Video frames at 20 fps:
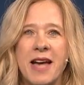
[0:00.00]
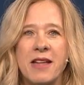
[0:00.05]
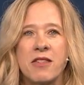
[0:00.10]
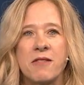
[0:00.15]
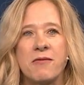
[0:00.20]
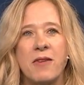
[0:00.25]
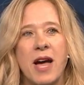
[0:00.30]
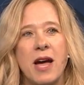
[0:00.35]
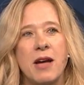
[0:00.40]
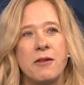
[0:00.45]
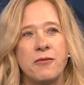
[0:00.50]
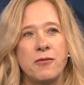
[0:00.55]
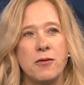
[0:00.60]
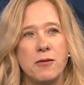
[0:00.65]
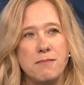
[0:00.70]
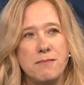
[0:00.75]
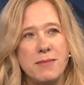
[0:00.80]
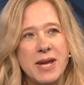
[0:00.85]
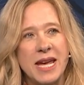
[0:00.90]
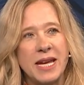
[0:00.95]
das war
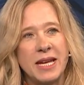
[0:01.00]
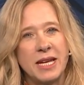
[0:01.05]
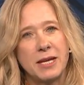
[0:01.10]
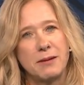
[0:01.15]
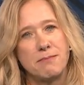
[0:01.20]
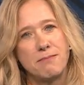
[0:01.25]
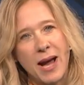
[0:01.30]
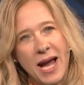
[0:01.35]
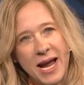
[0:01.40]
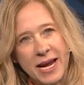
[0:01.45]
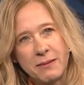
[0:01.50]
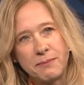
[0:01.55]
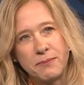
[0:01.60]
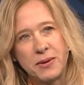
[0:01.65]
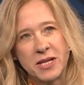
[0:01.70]
für mich mein